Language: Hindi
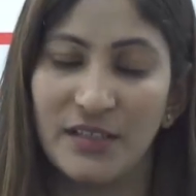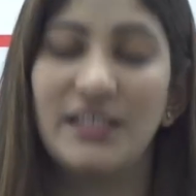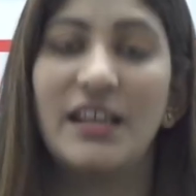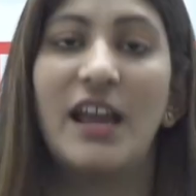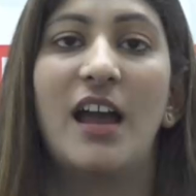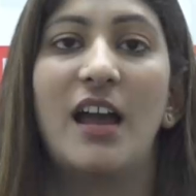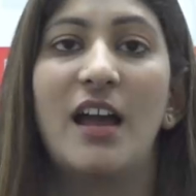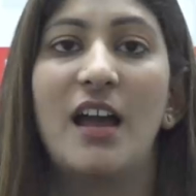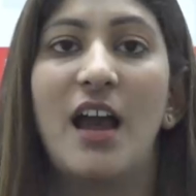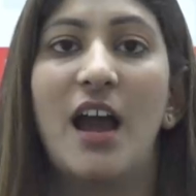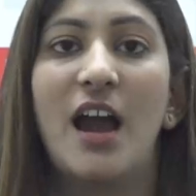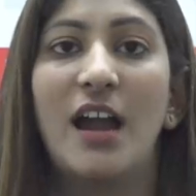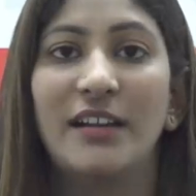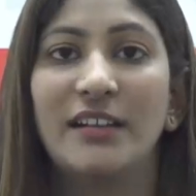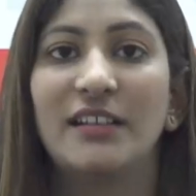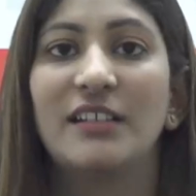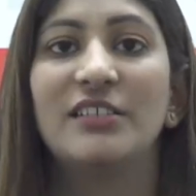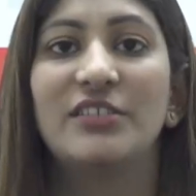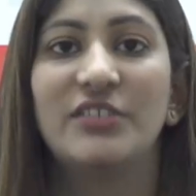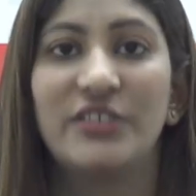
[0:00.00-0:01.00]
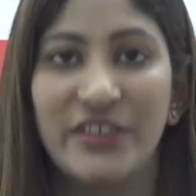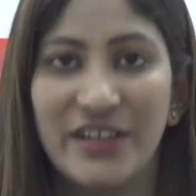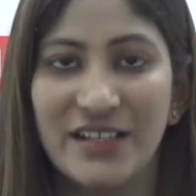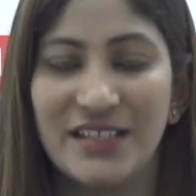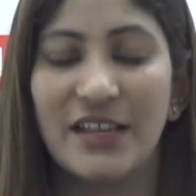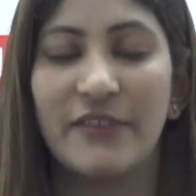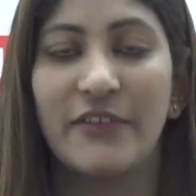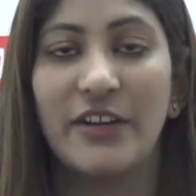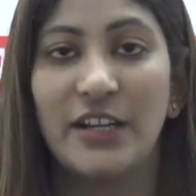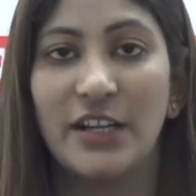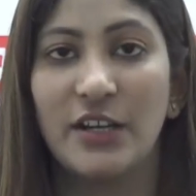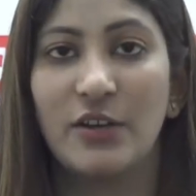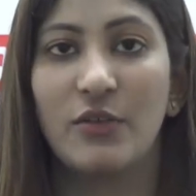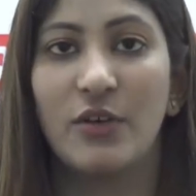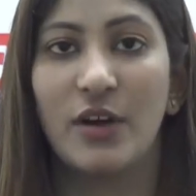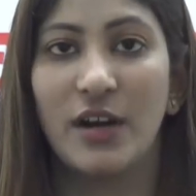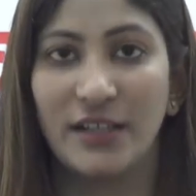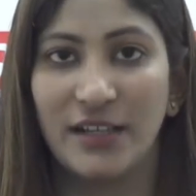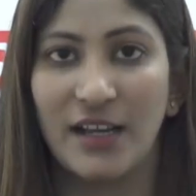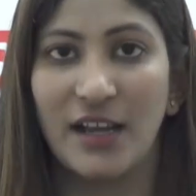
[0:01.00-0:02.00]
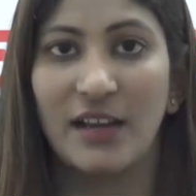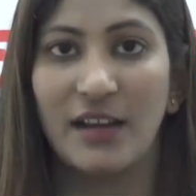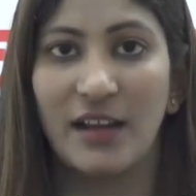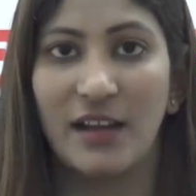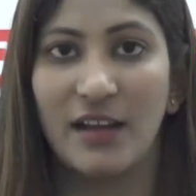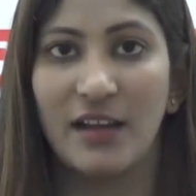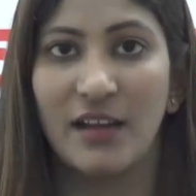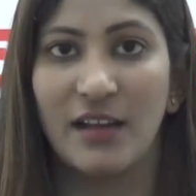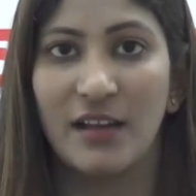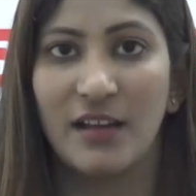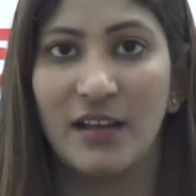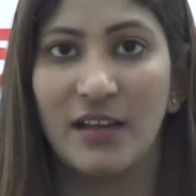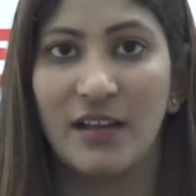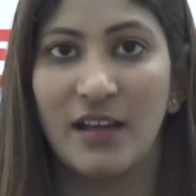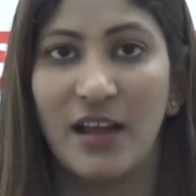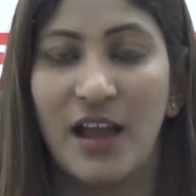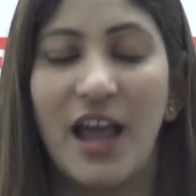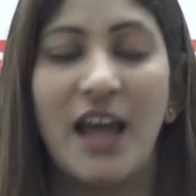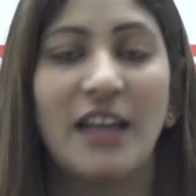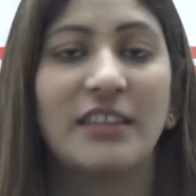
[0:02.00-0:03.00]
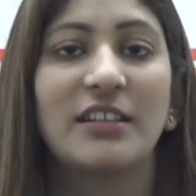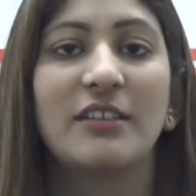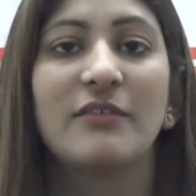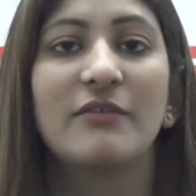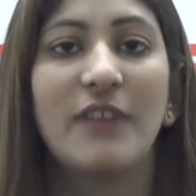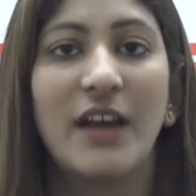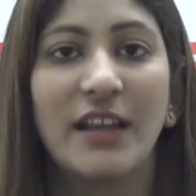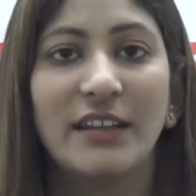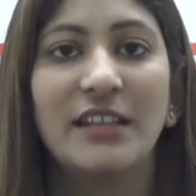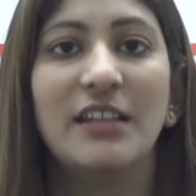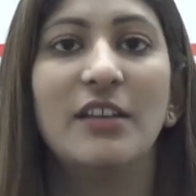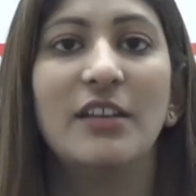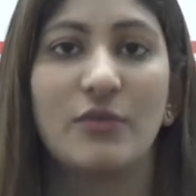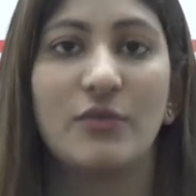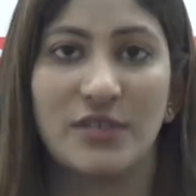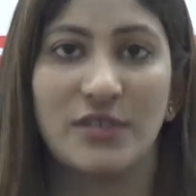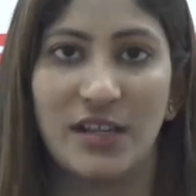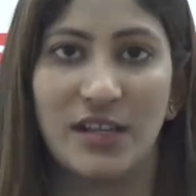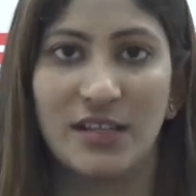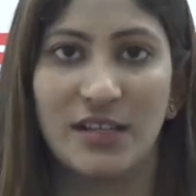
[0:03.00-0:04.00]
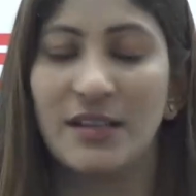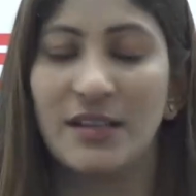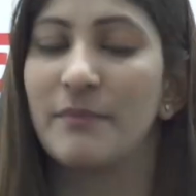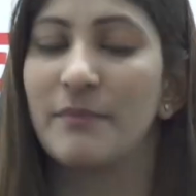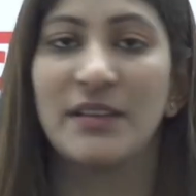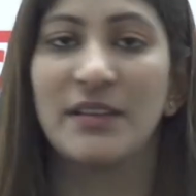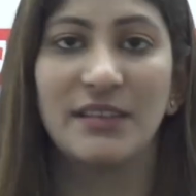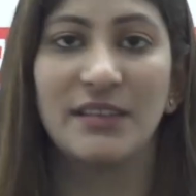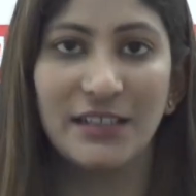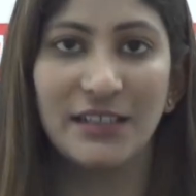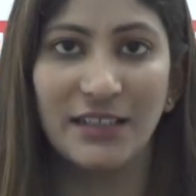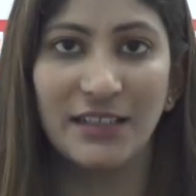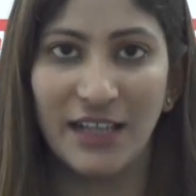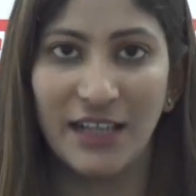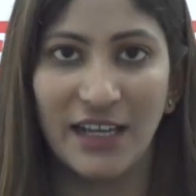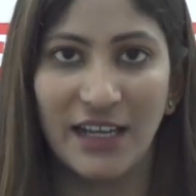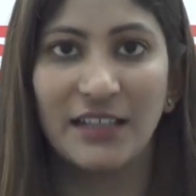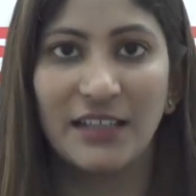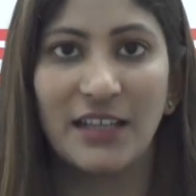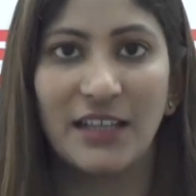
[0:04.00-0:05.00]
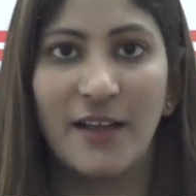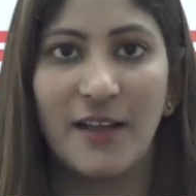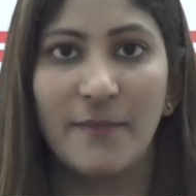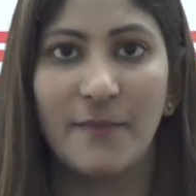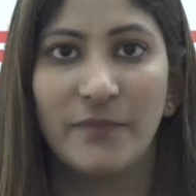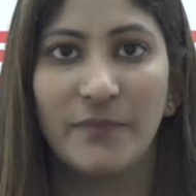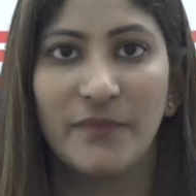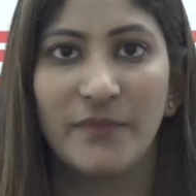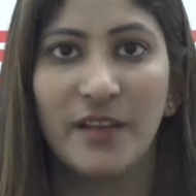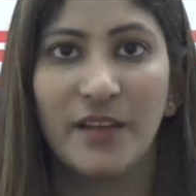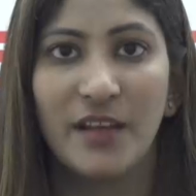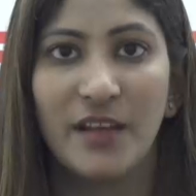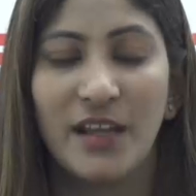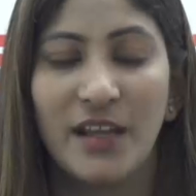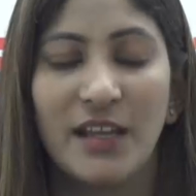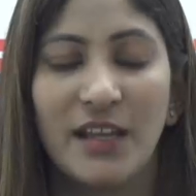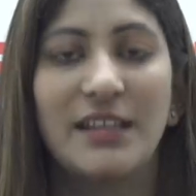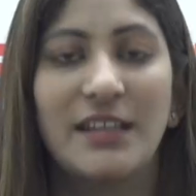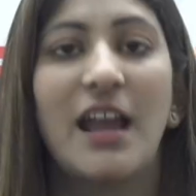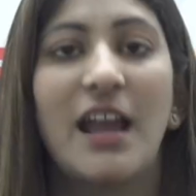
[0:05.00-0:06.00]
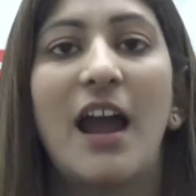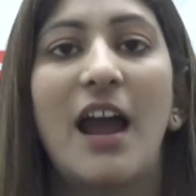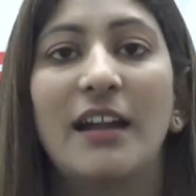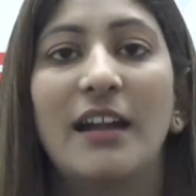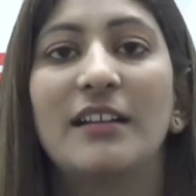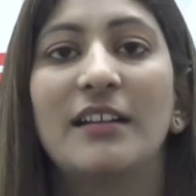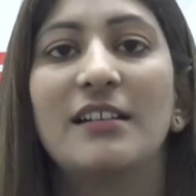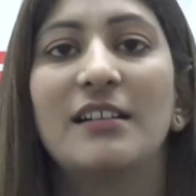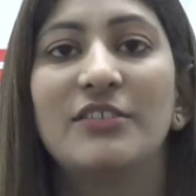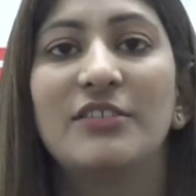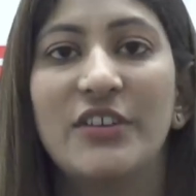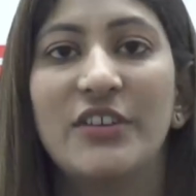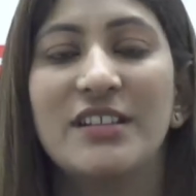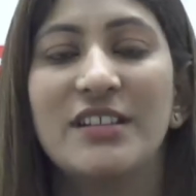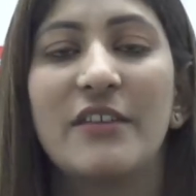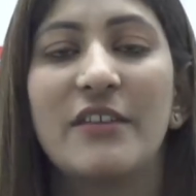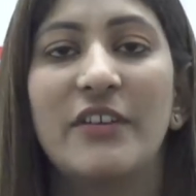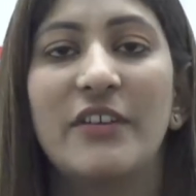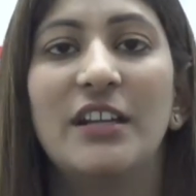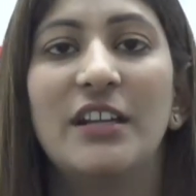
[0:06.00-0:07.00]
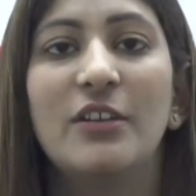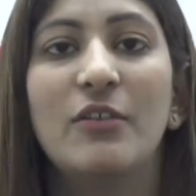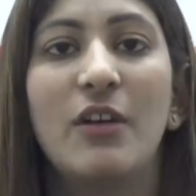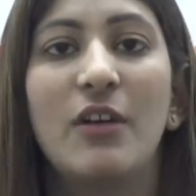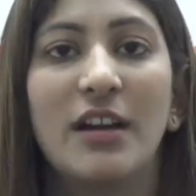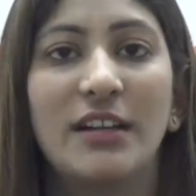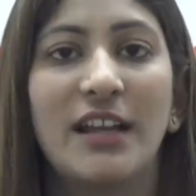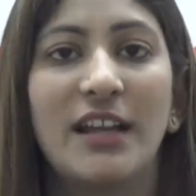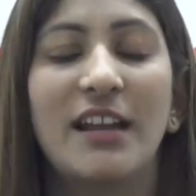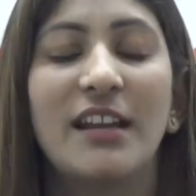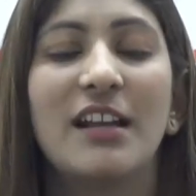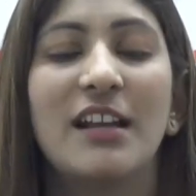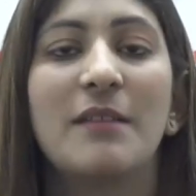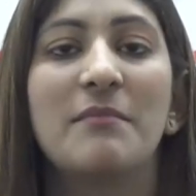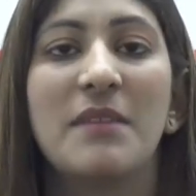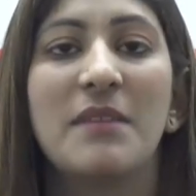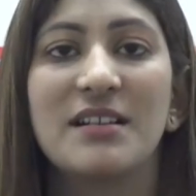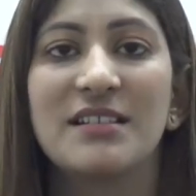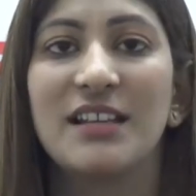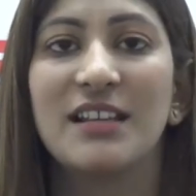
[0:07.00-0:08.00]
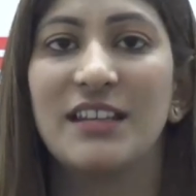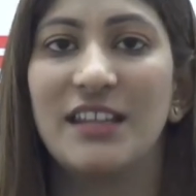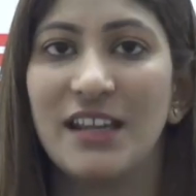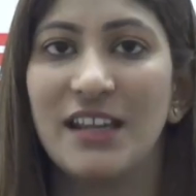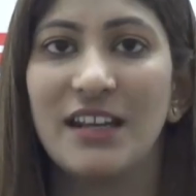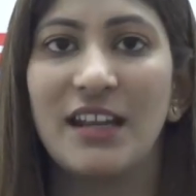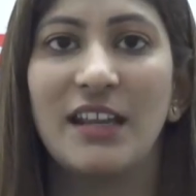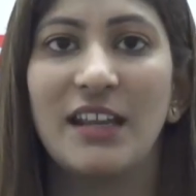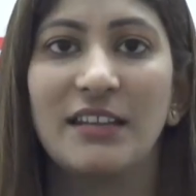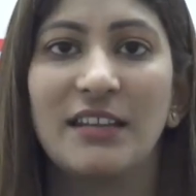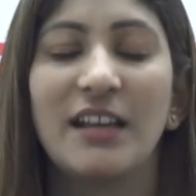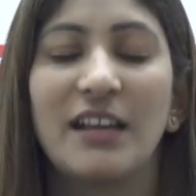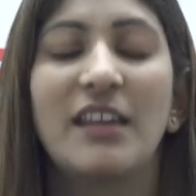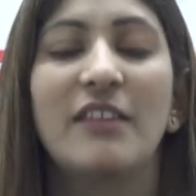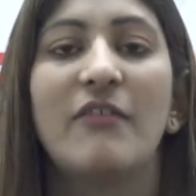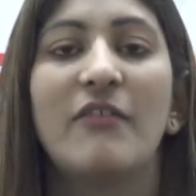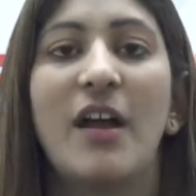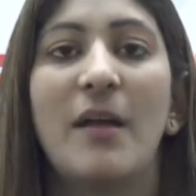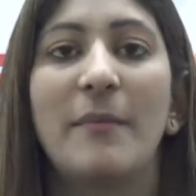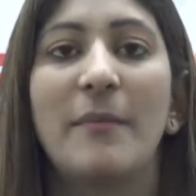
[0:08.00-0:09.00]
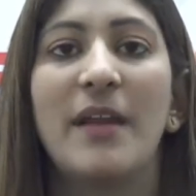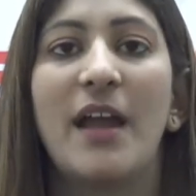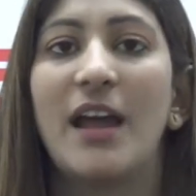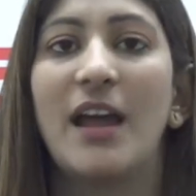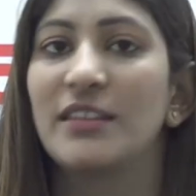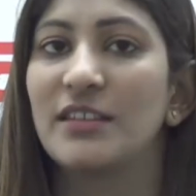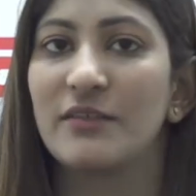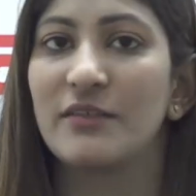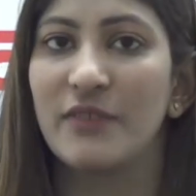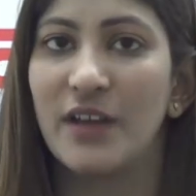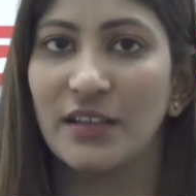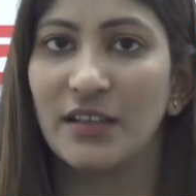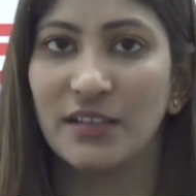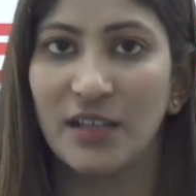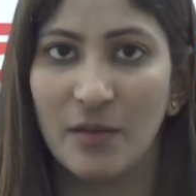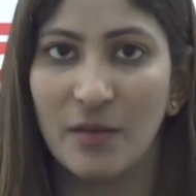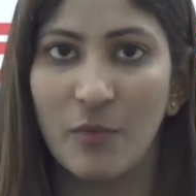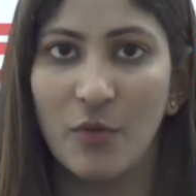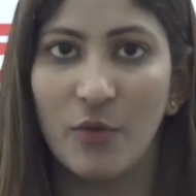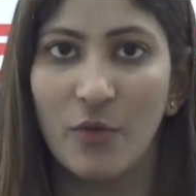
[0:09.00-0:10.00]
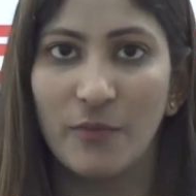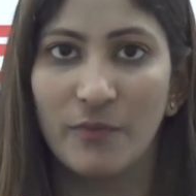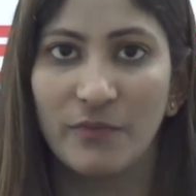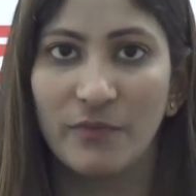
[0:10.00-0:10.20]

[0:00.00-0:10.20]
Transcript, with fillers: क्या आर्टिकल 370 को हटाना आतंकवादियों से संबंधित नहीं था क्या आर्टिकल 370 को हटाने का मकसद ये नहीं था कि वहाँ पे आतंकवाद कम हो